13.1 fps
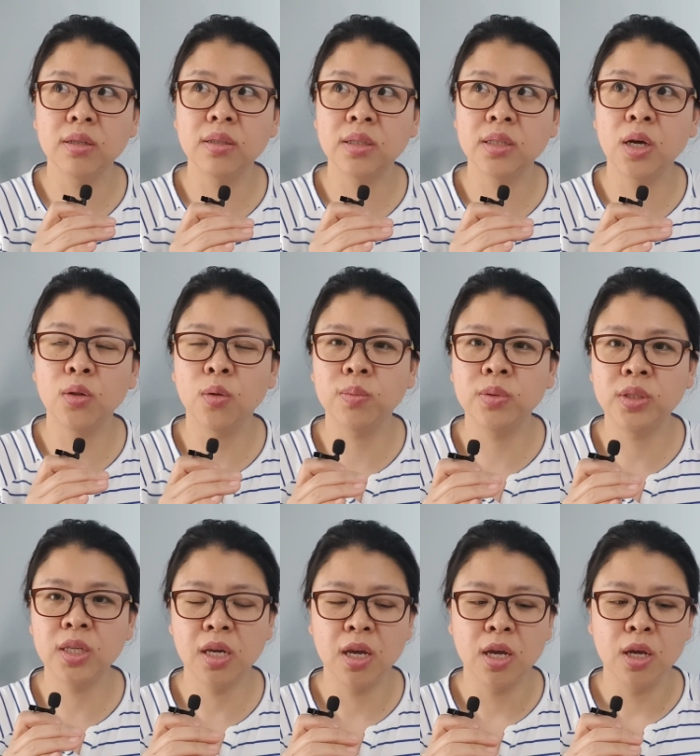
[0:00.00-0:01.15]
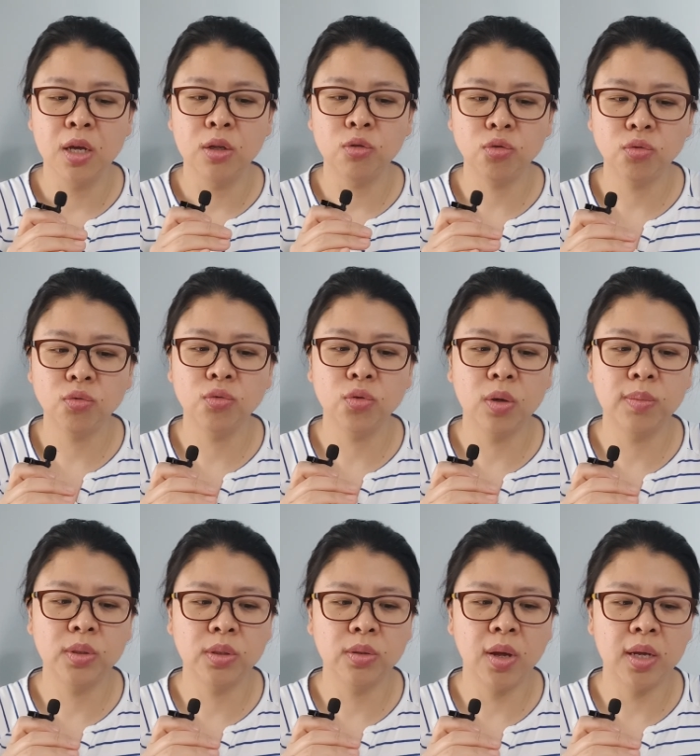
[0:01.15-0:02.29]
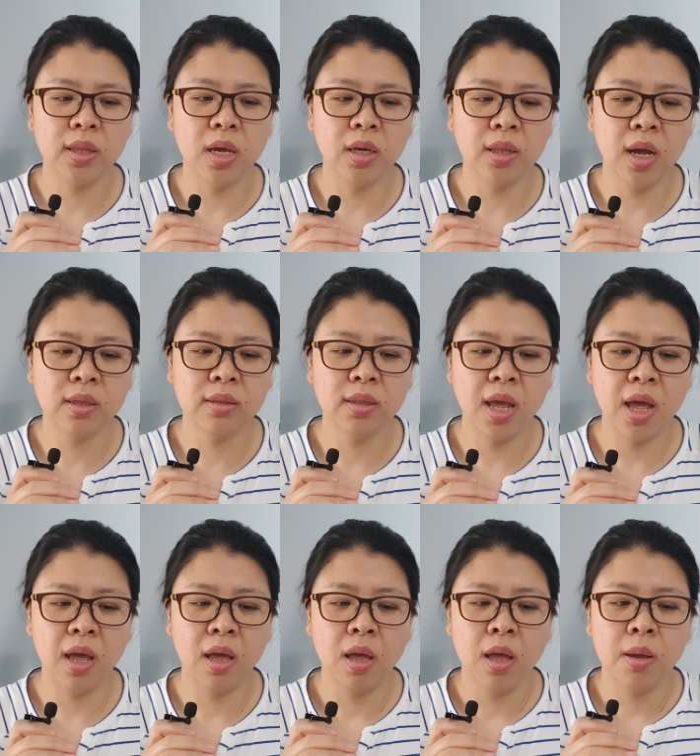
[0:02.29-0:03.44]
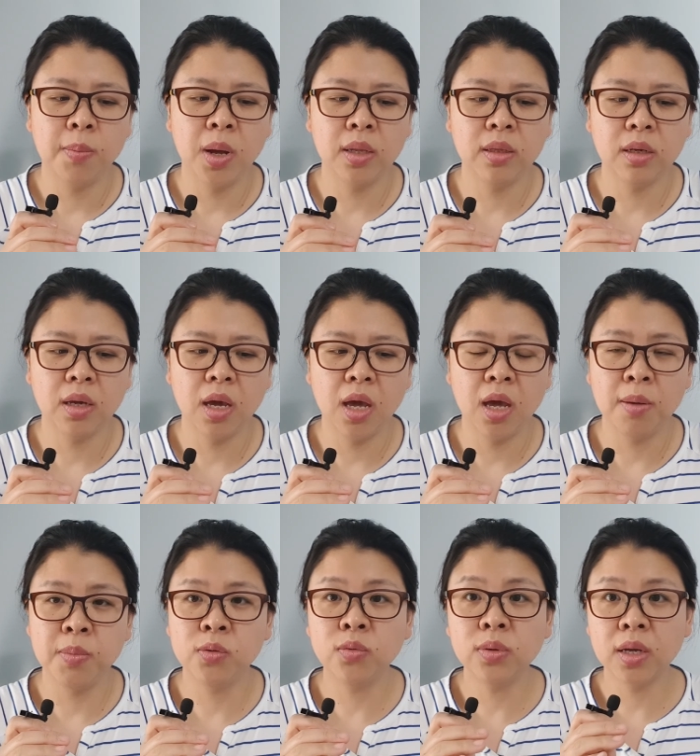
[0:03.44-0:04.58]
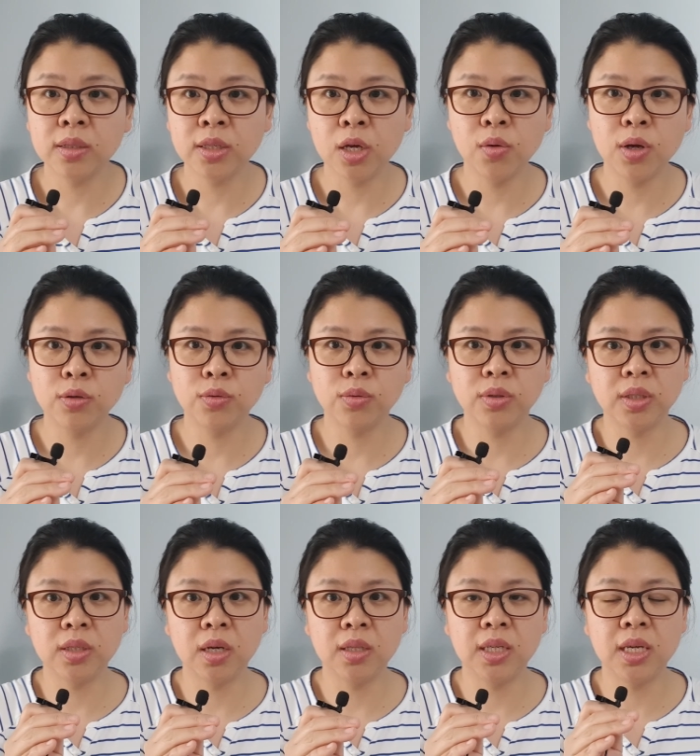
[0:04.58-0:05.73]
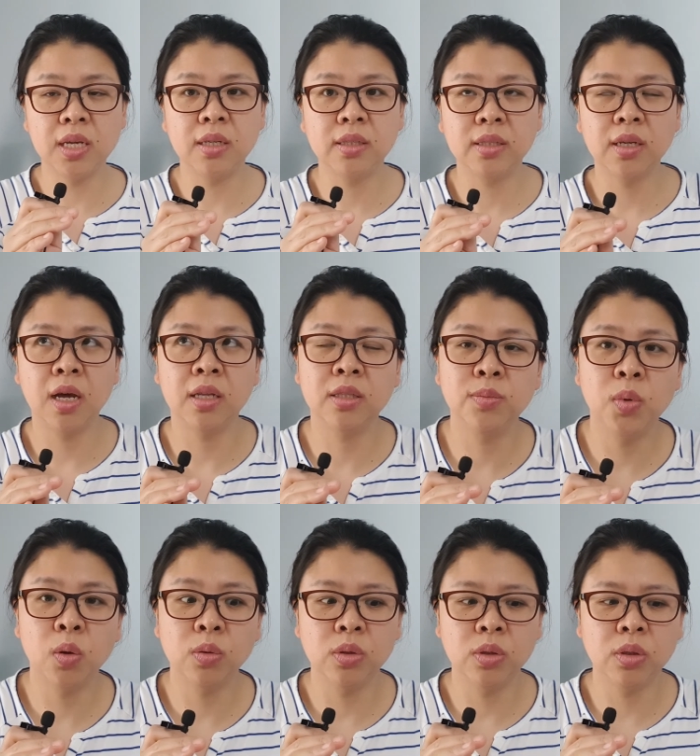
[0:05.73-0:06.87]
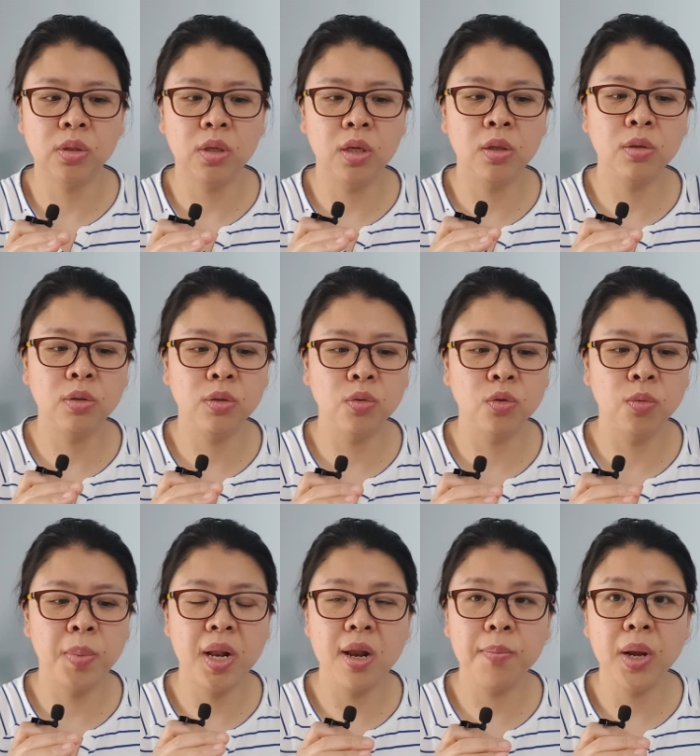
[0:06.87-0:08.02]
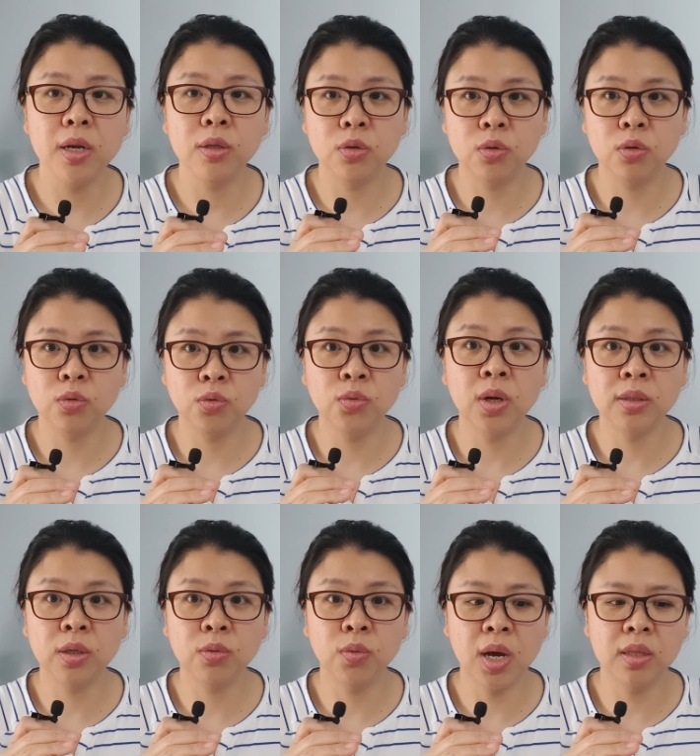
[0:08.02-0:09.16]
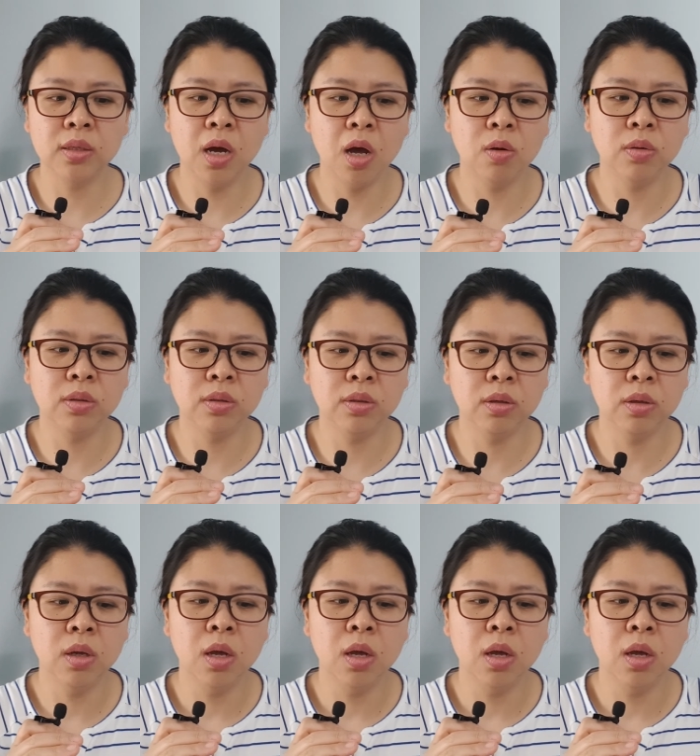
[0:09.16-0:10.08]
시간 없이 쭉 수업을 들어야 되긴 하는데 만약에 미국에 체류할 수 있는 시간이 길지 않으면은 이런 식으로 빨리빨리 들어도 유학생도 가능하거든요.